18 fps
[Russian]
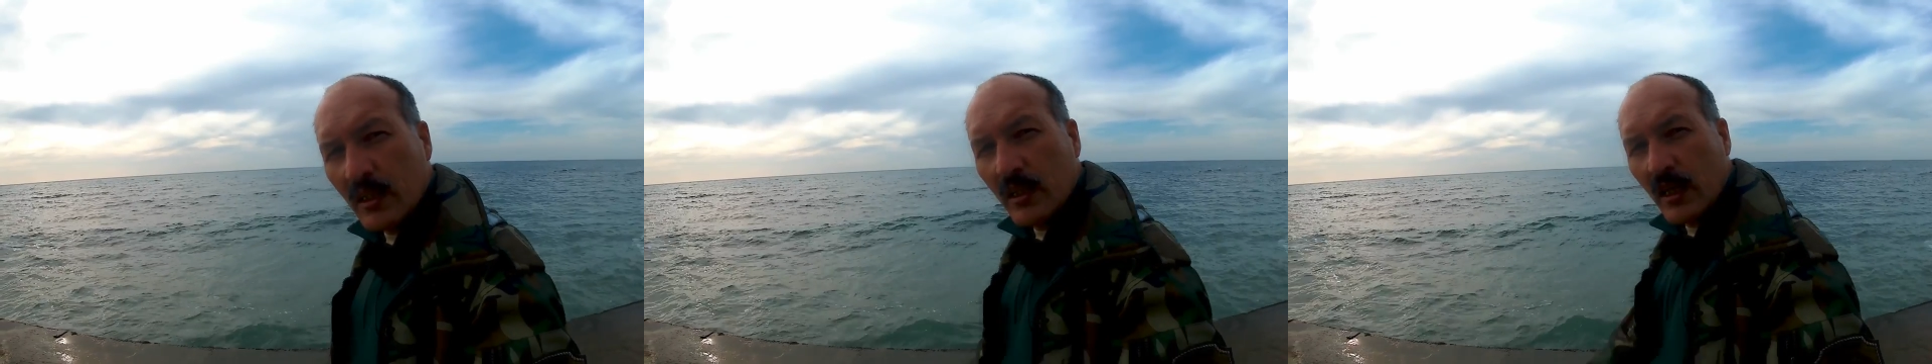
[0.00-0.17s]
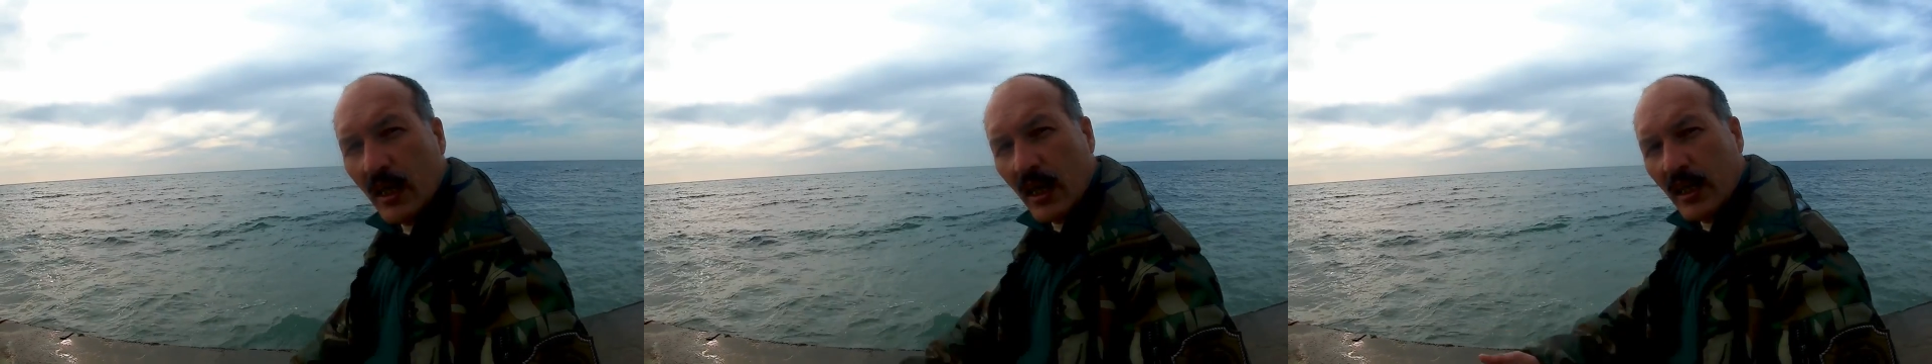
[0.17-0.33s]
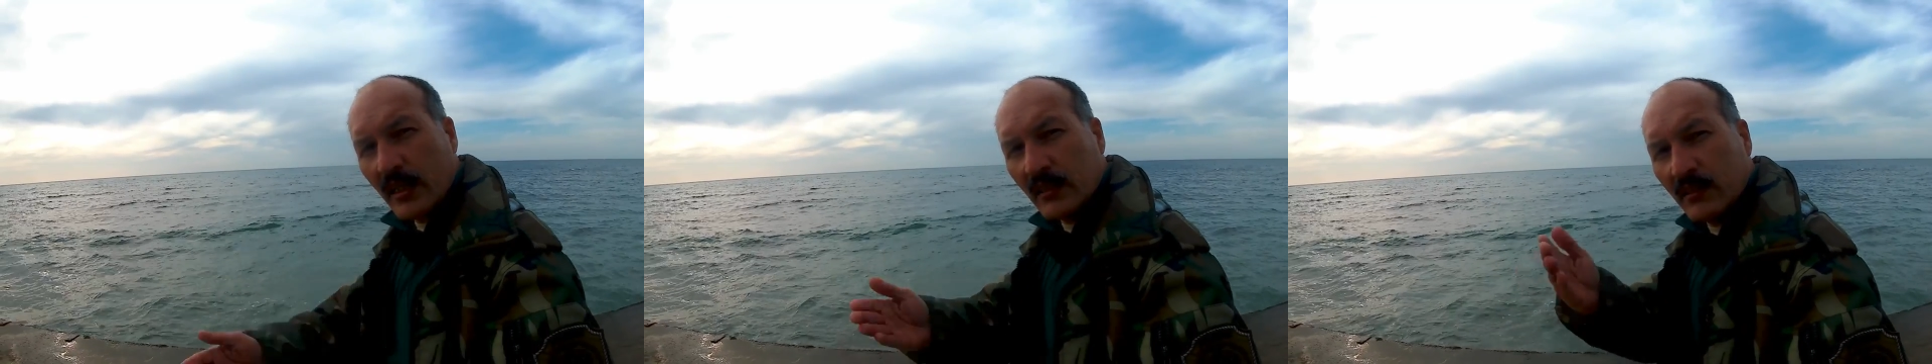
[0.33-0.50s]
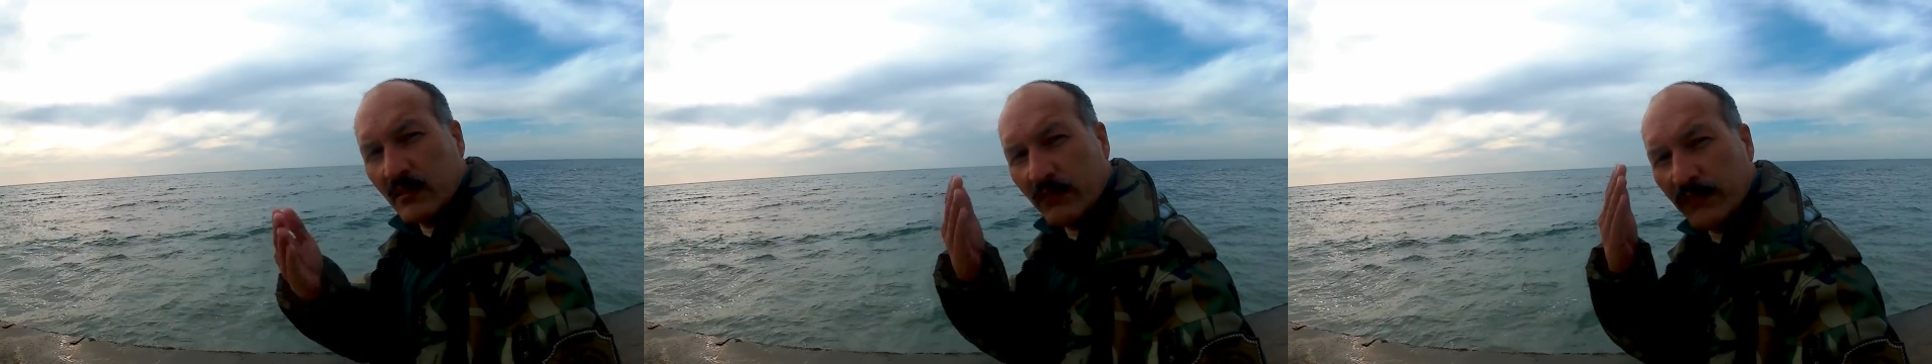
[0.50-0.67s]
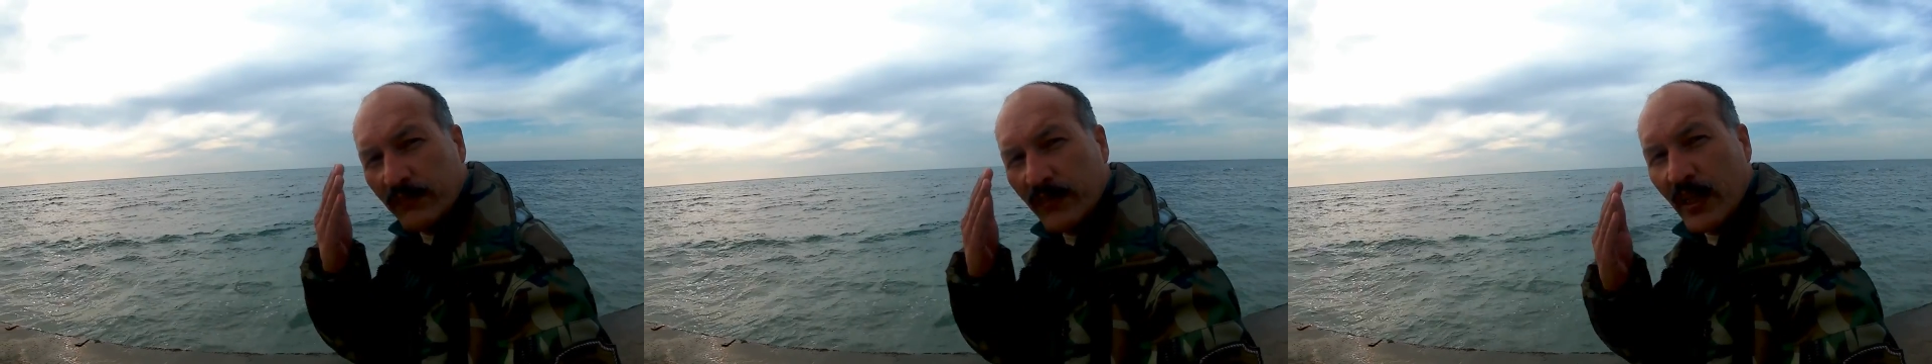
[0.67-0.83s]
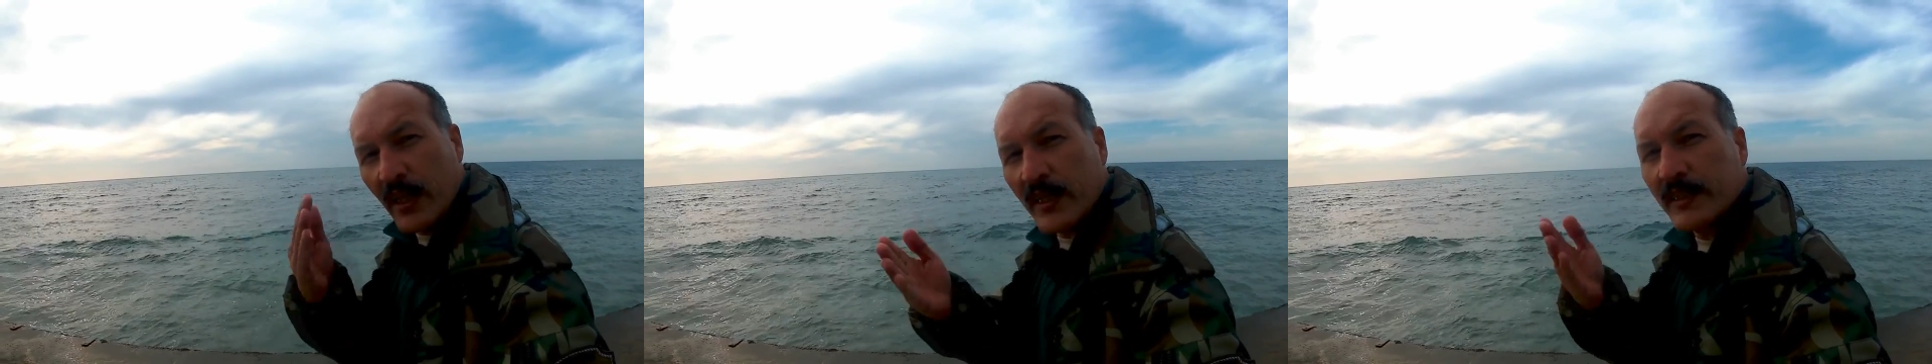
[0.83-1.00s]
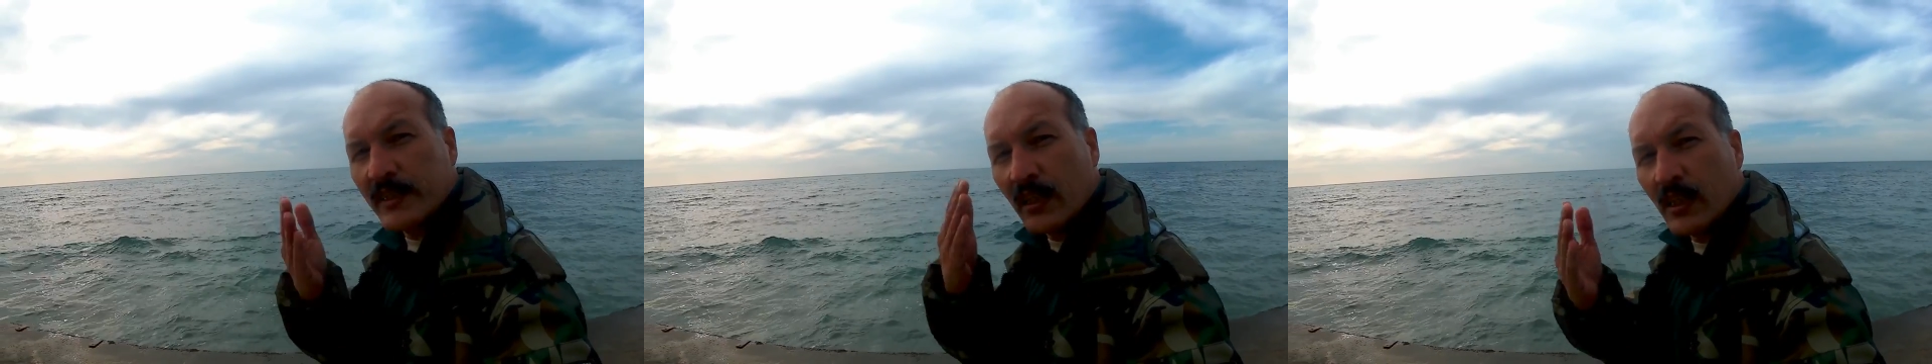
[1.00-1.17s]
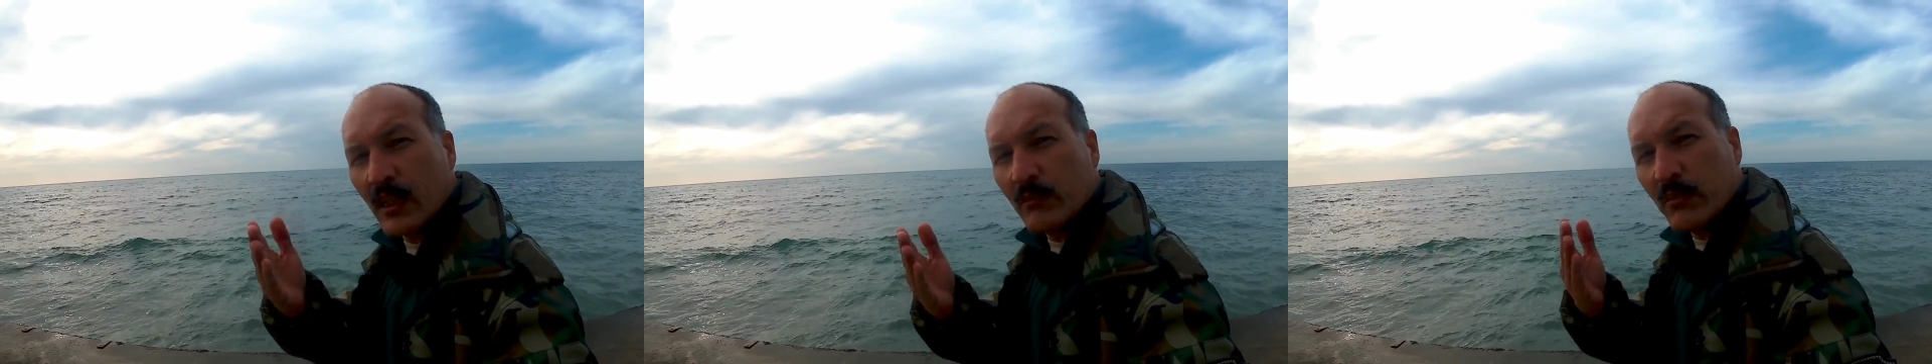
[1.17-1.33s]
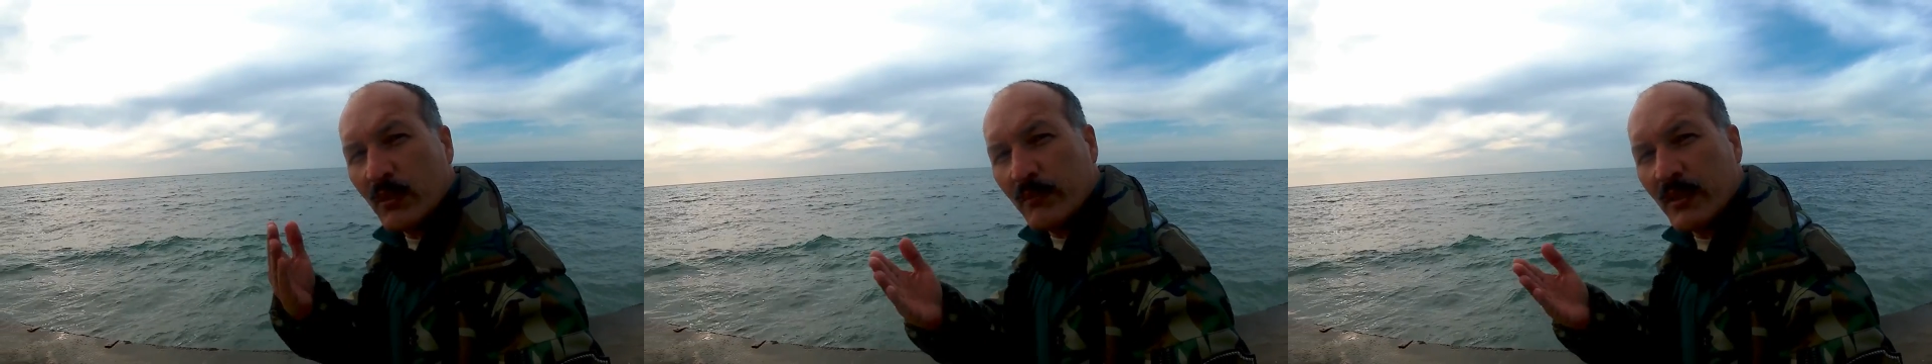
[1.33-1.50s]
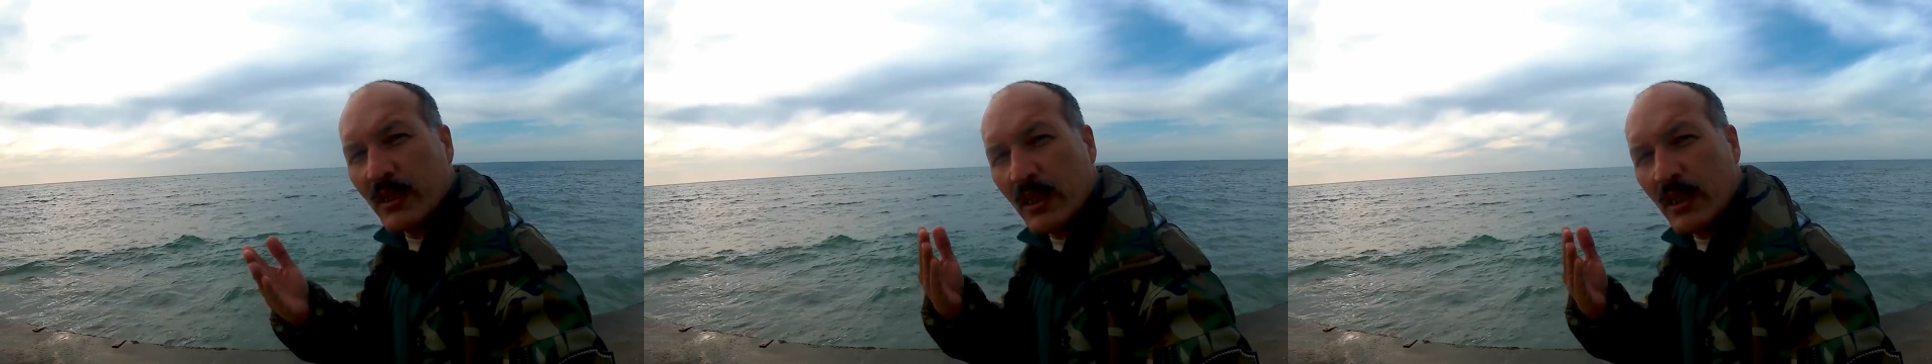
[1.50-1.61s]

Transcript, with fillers: и отвесила